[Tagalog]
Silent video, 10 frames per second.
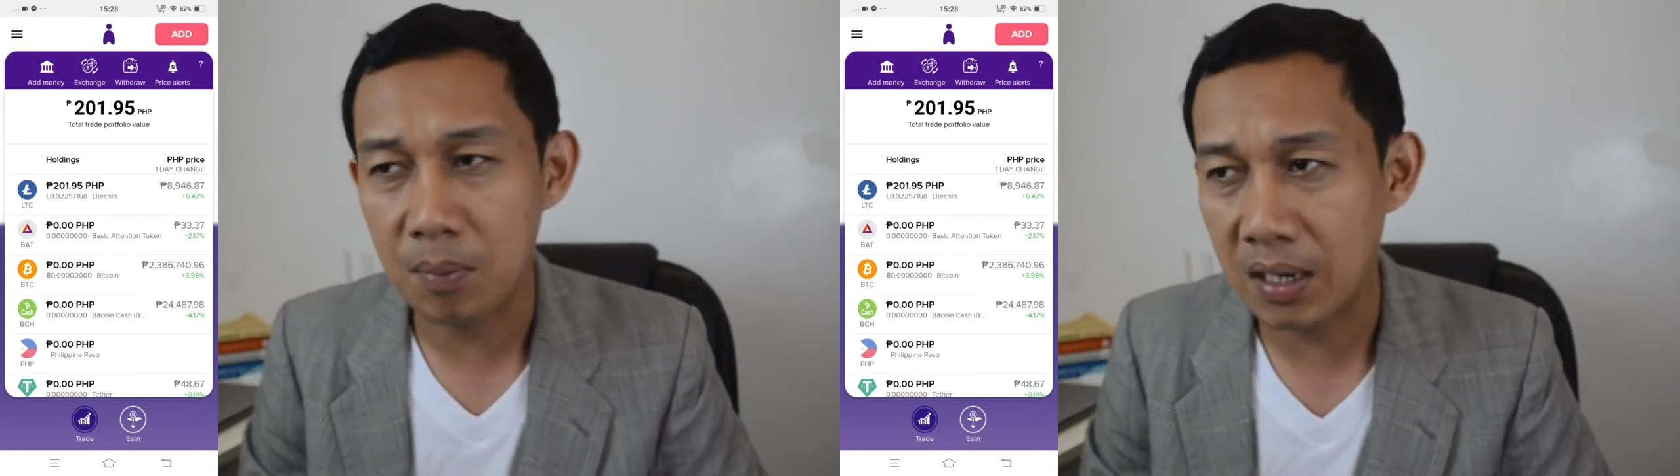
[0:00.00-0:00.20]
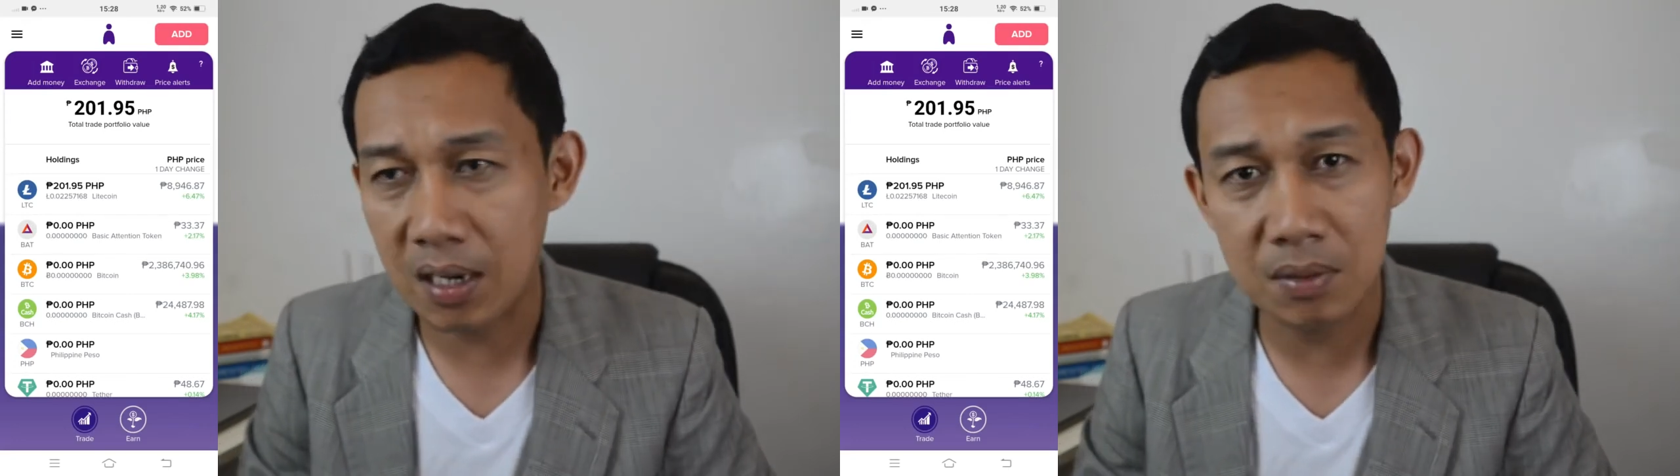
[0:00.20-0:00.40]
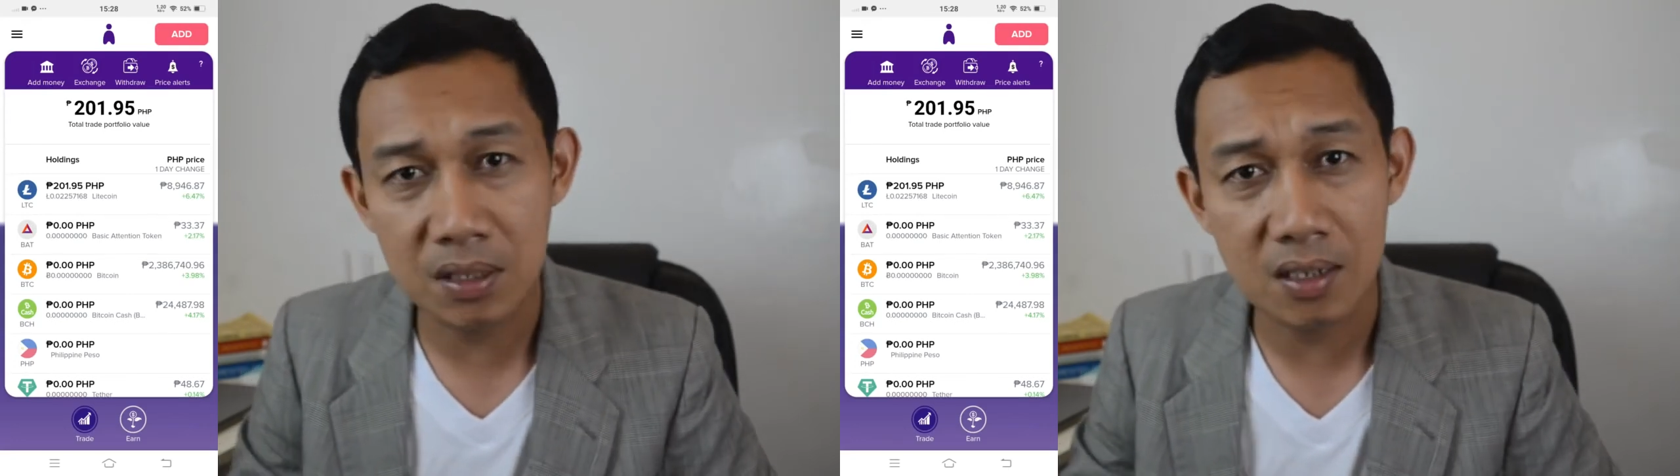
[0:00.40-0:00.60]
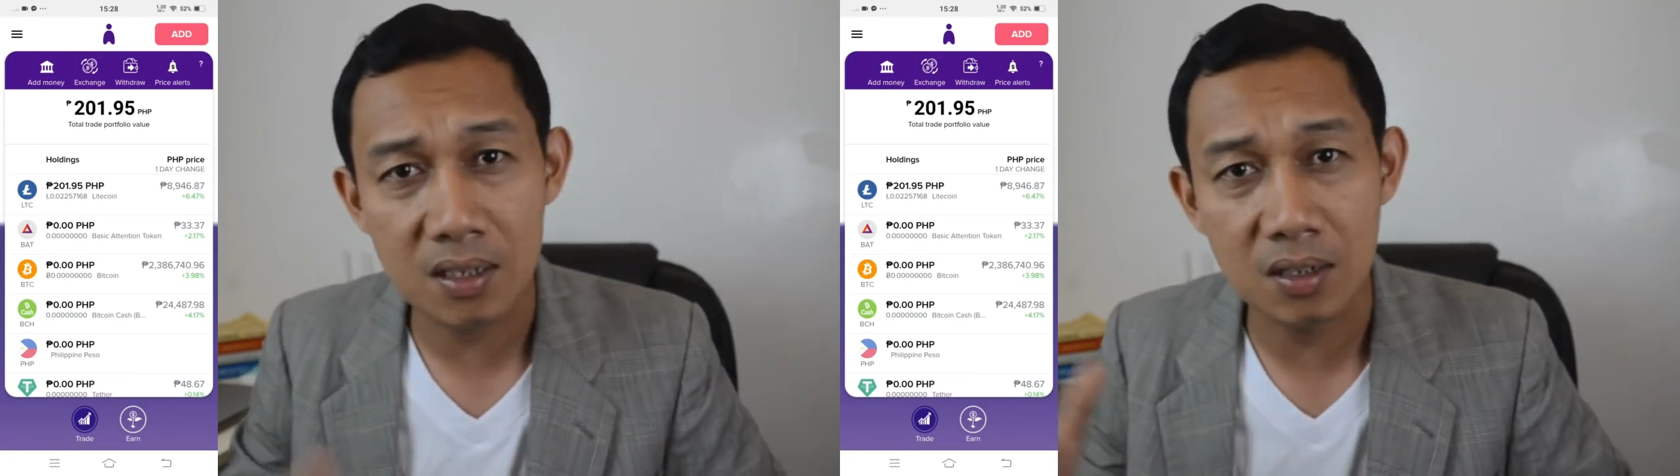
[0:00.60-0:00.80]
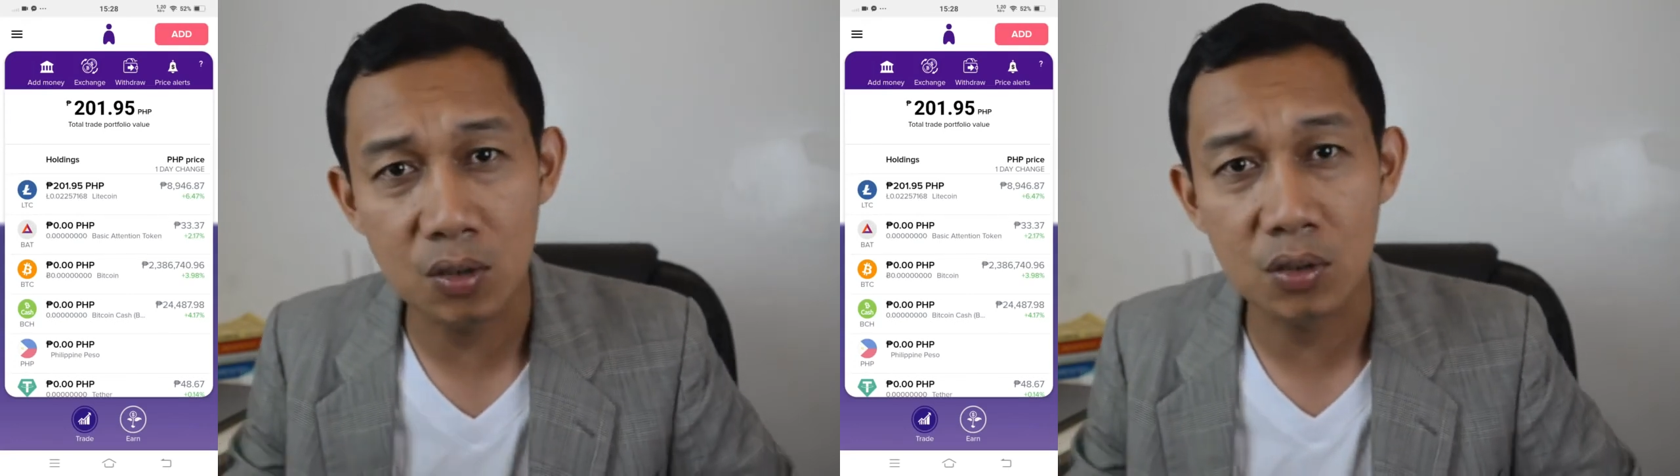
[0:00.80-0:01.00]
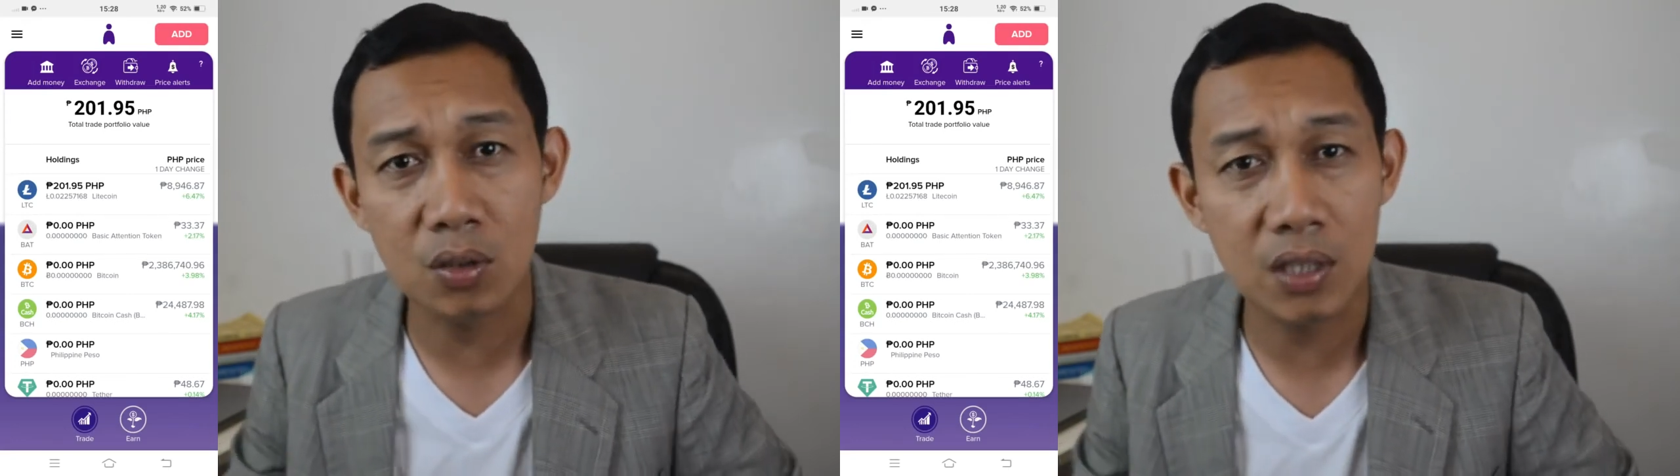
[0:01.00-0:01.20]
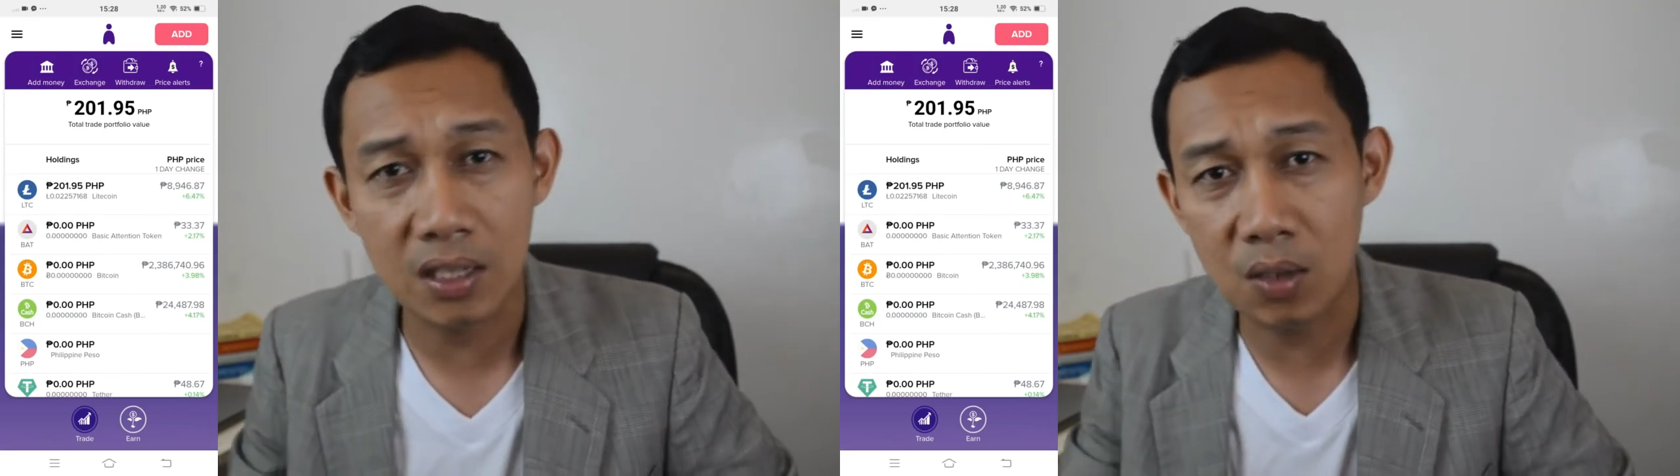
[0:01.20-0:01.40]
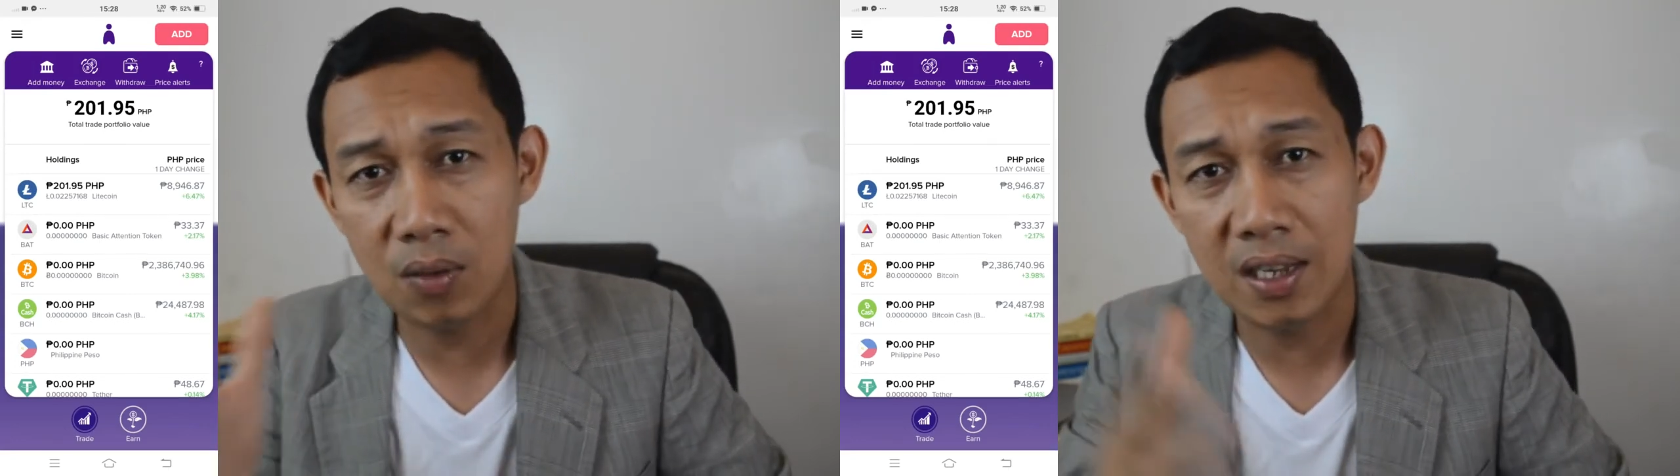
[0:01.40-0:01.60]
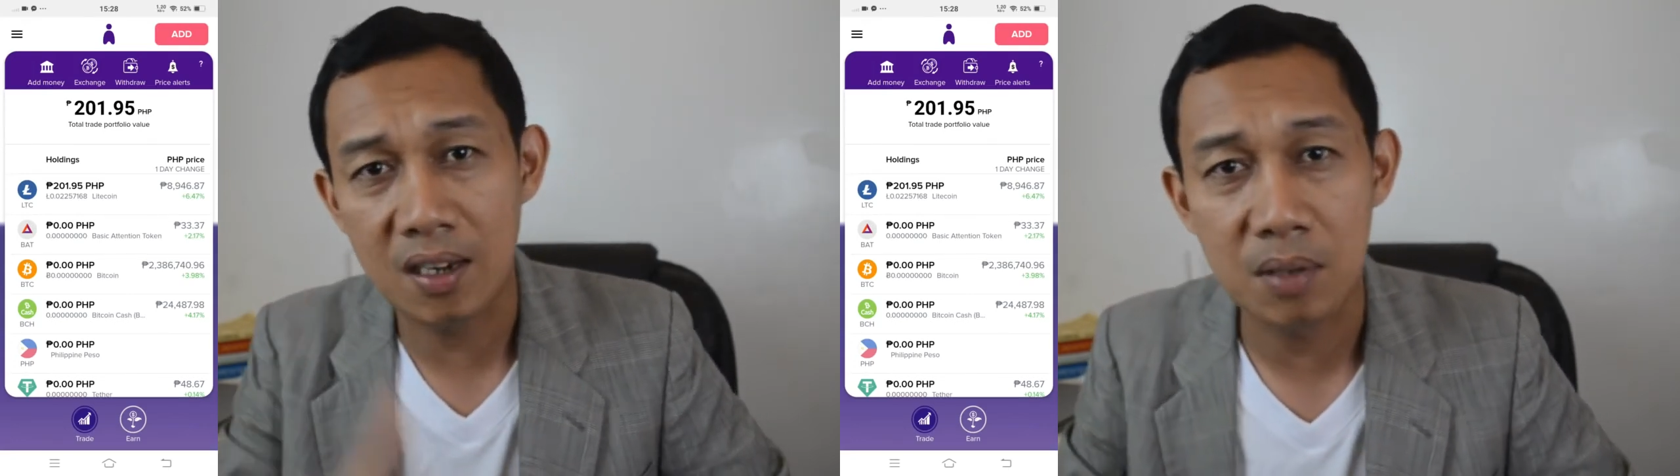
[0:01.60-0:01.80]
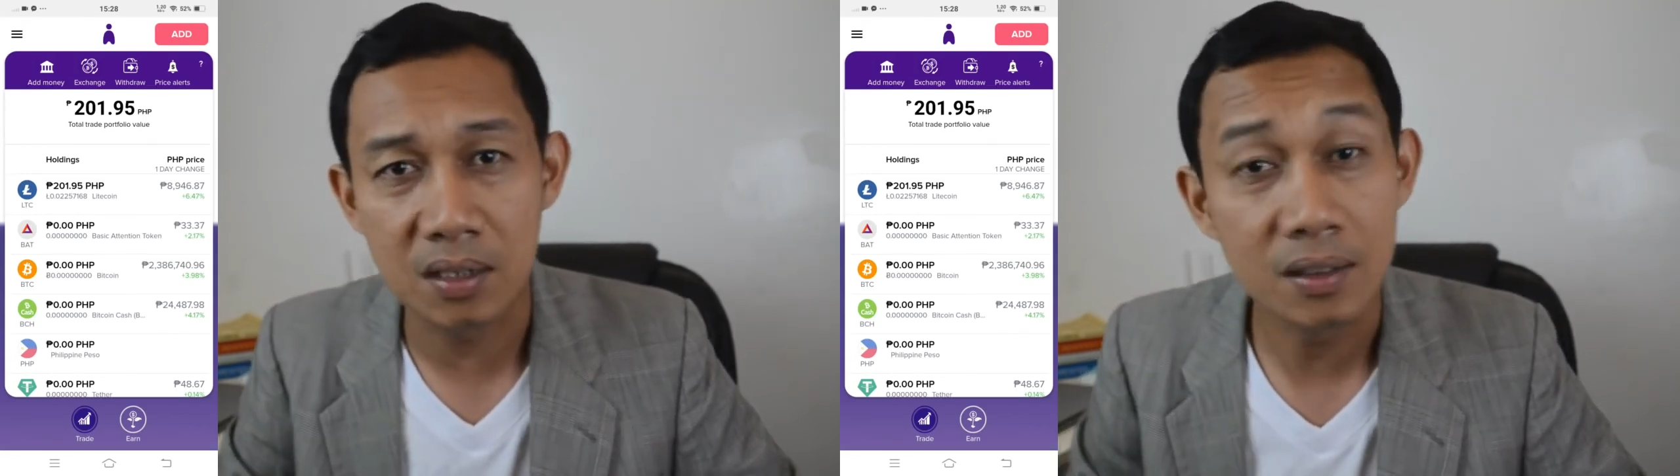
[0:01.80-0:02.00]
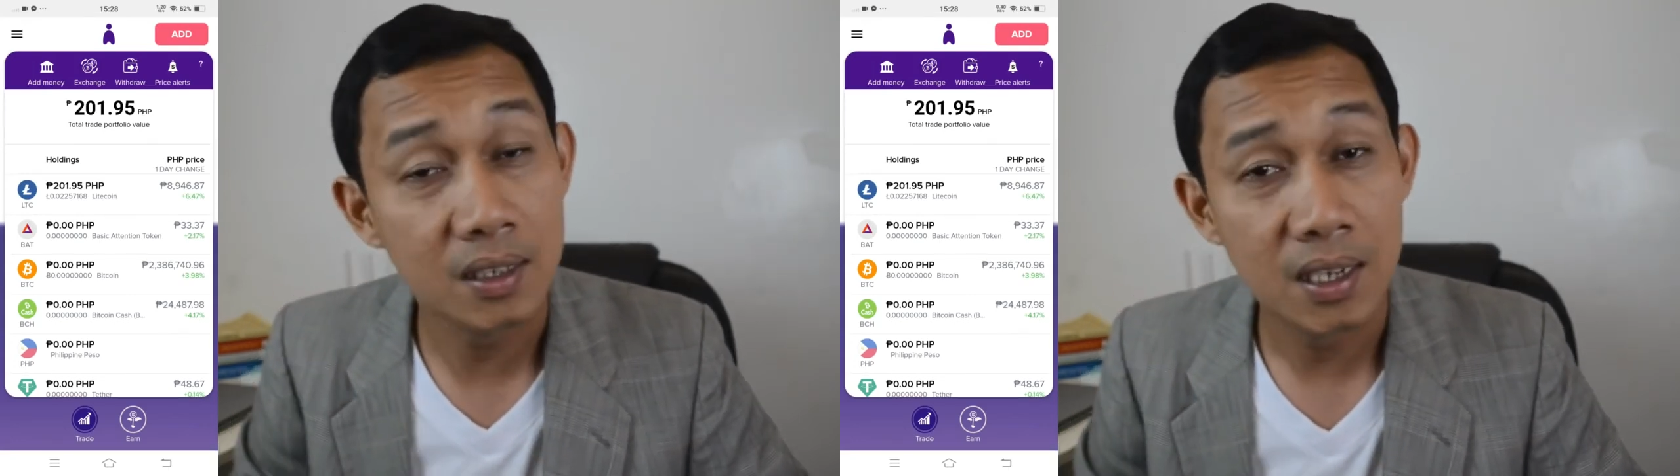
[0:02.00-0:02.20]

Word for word: napakaraming transaction to. Dati wala naman.